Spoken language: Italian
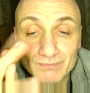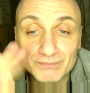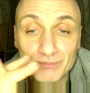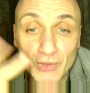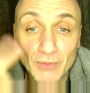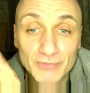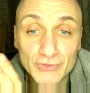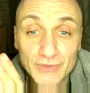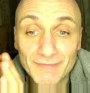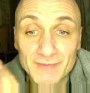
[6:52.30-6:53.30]
però
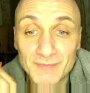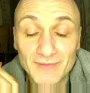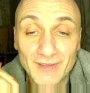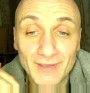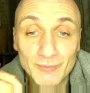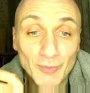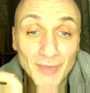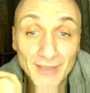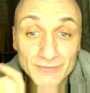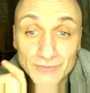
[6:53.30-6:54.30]
bisognava aspettare il
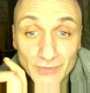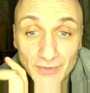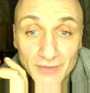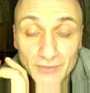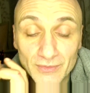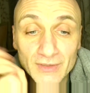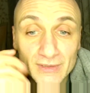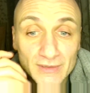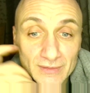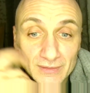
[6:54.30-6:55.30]
momento. Ecco.
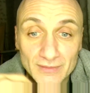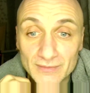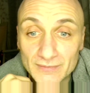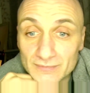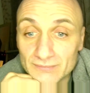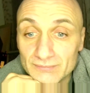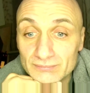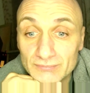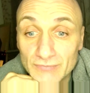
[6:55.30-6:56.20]
Eh,